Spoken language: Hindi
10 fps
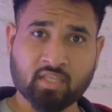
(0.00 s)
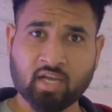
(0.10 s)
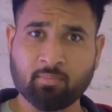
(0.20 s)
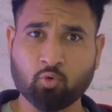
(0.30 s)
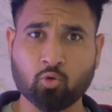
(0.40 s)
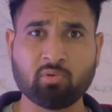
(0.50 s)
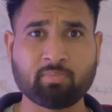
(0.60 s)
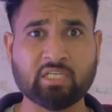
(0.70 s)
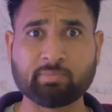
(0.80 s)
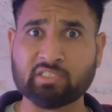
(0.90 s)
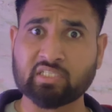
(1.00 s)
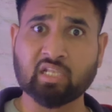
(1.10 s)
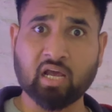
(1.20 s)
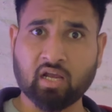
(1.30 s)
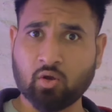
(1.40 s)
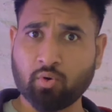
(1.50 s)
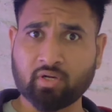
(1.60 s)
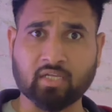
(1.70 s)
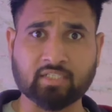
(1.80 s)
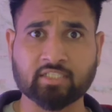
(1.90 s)
के अंदर आप कोई भी 20-25 लाख का कोई
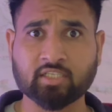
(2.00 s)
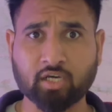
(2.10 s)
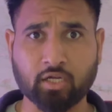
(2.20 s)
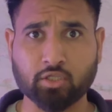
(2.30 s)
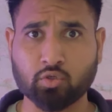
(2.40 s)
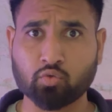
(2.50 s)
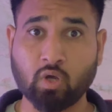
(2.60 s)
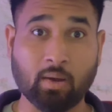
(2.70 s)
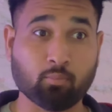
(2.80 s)
ट्रांजेक्शन करते हो तो